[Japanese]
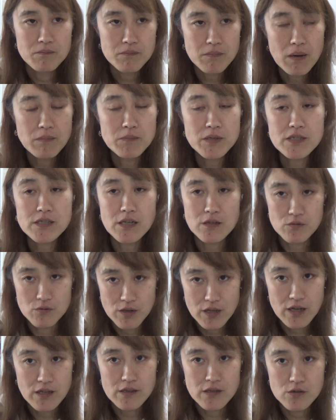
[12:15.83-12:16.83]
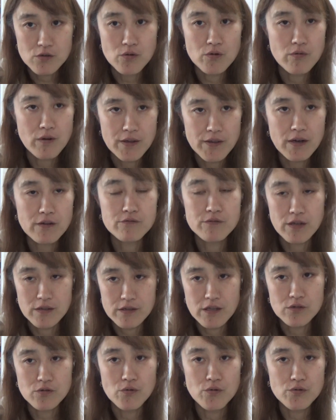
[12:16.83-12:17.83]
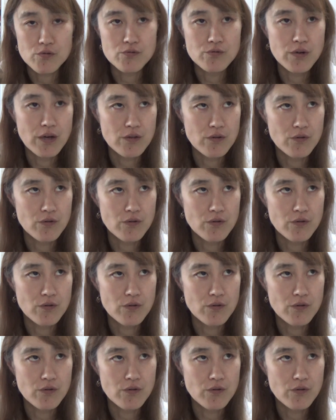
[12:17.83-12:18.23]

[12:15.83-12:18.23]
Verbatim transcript: まあ、ミキちゃんってやってそれはなくなったそういう